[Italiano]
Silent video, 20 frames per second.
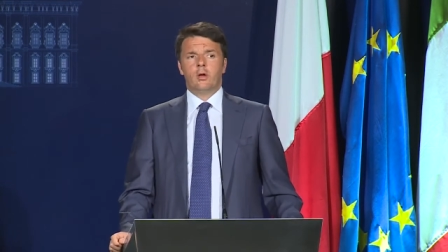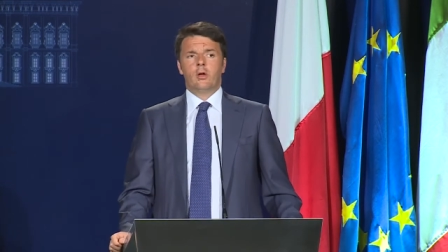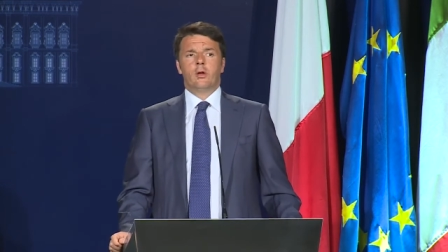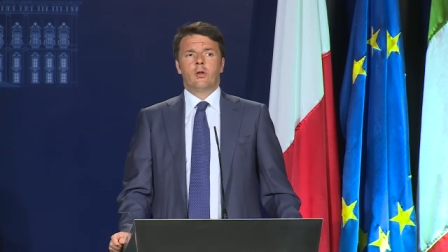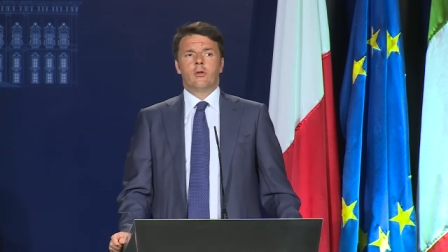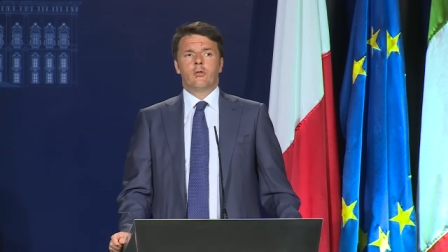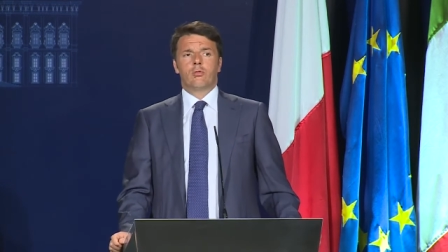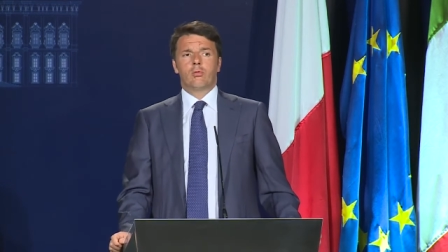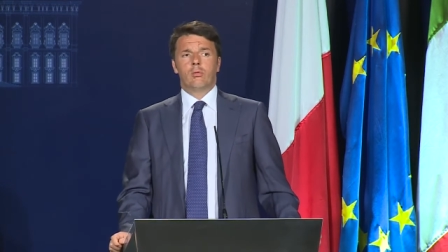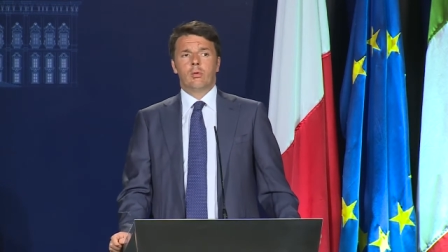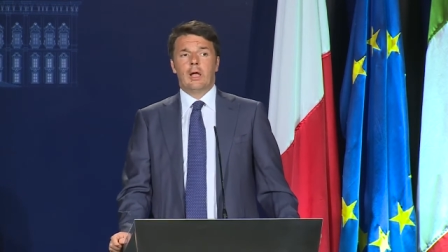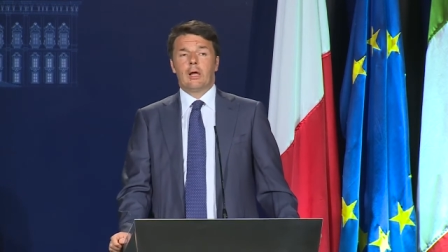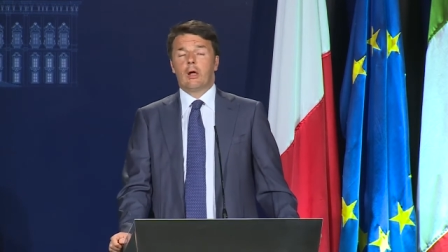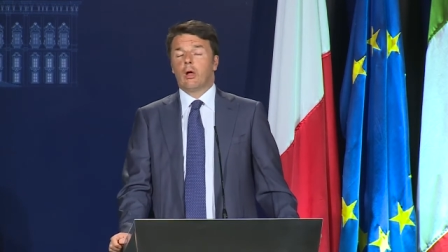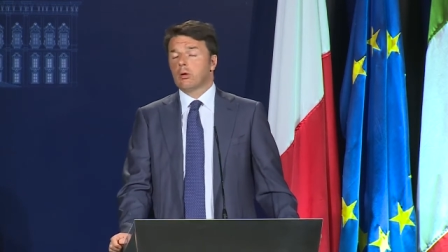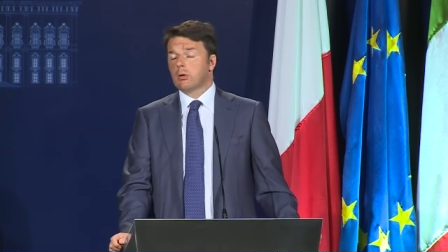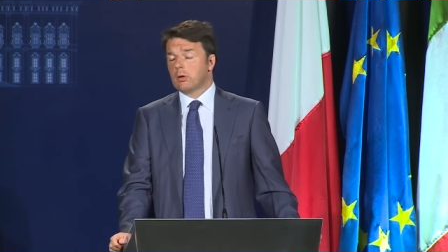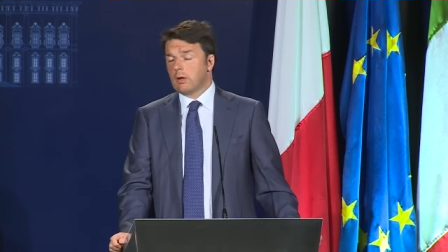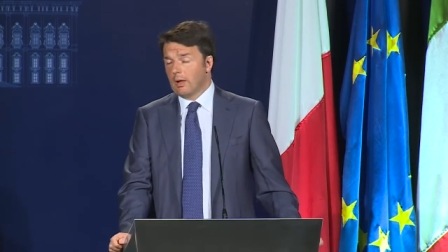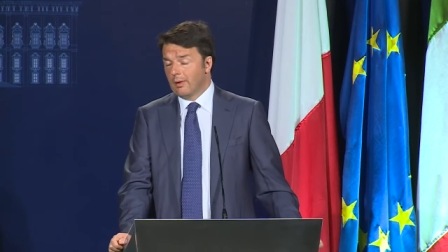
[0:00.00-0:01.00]
sulla
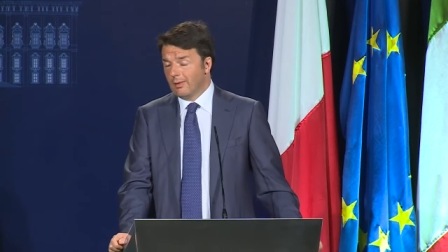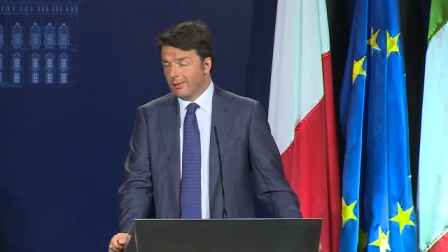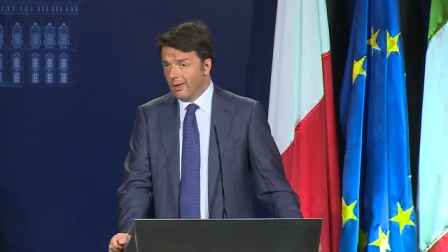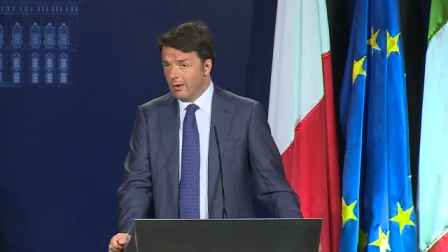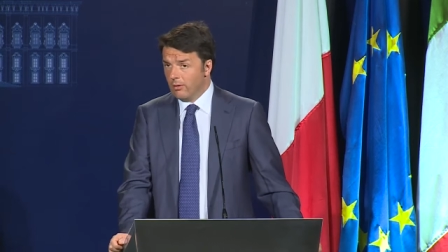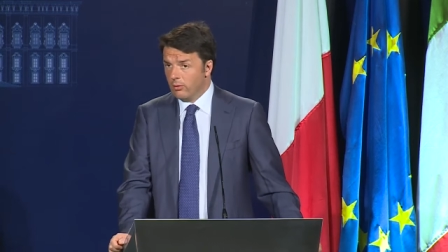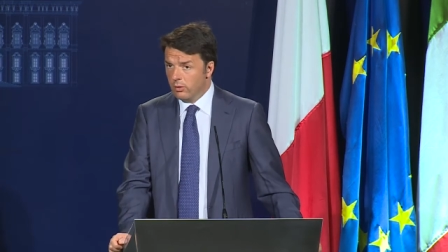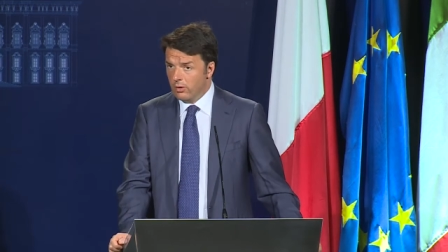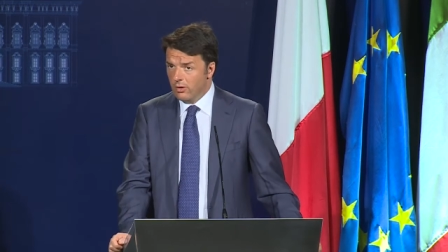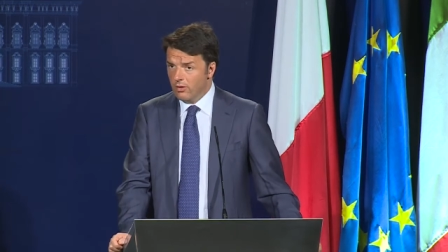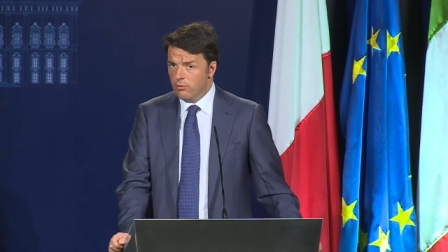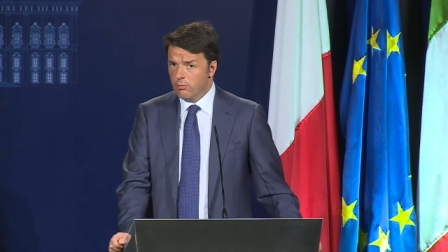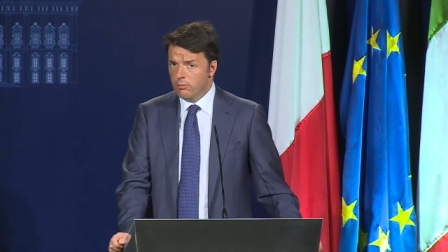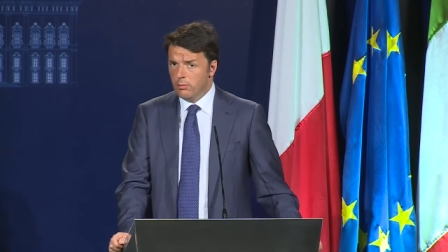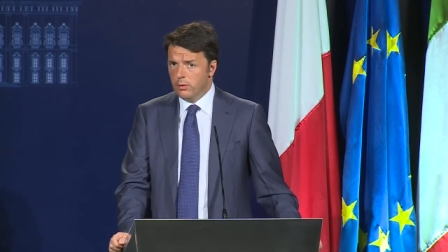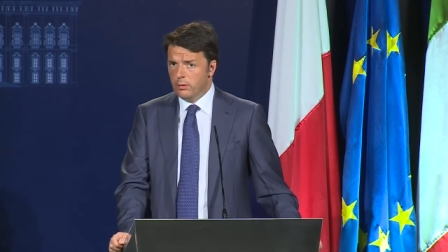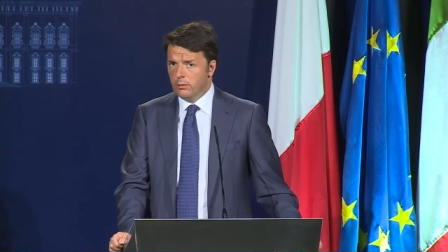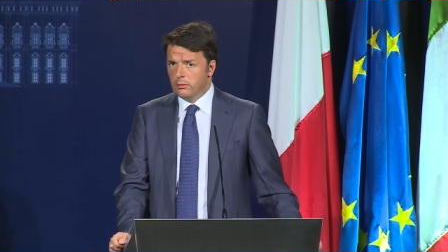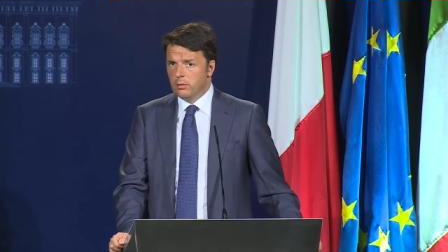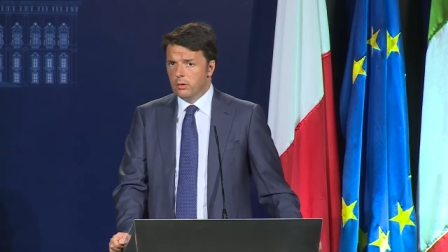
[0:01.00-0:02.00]
lotta al
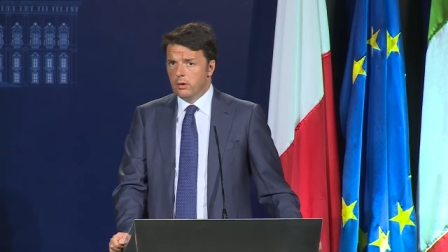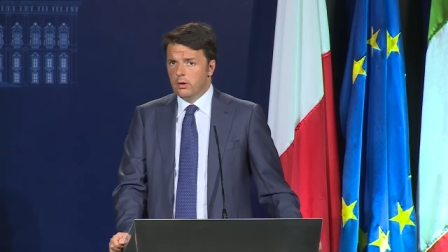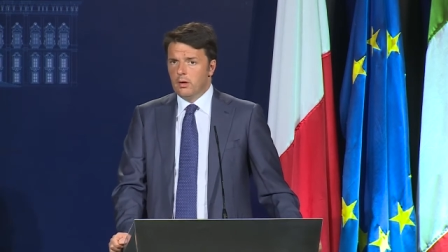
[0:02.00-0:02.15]
terrorismo,